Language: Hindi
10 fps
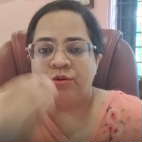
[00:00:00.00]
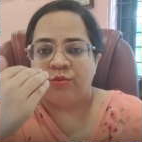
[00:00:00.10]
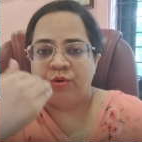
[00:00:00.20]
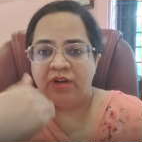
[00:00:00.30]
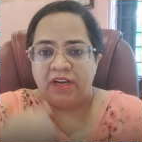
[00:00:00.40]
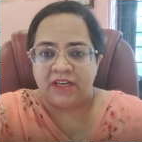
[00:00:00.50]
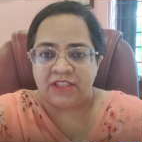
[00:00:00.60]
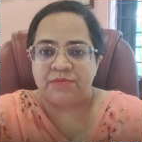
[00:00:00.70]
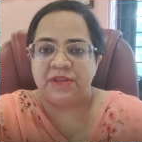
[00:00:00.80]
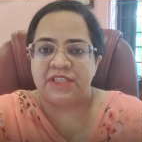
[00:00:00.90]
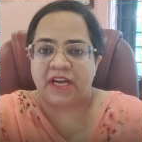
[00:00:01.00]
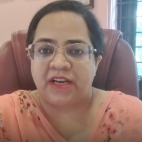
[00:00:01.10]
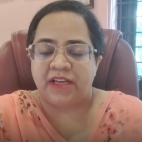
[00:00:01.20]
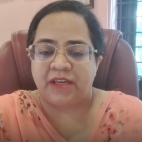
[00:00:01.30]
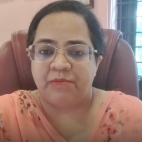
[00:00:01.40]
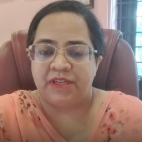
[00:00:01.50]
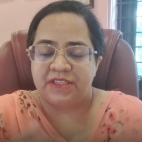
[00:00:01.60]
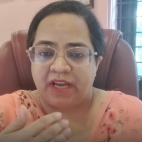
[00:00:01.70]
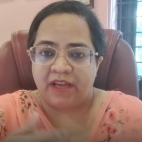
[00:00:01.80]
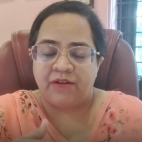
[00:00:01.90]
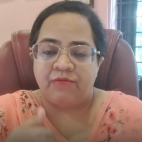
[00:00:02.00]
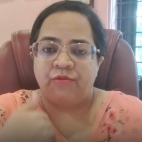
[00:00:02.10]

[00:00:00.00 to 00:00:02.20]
तो वो लंग्स में जाने की बजाय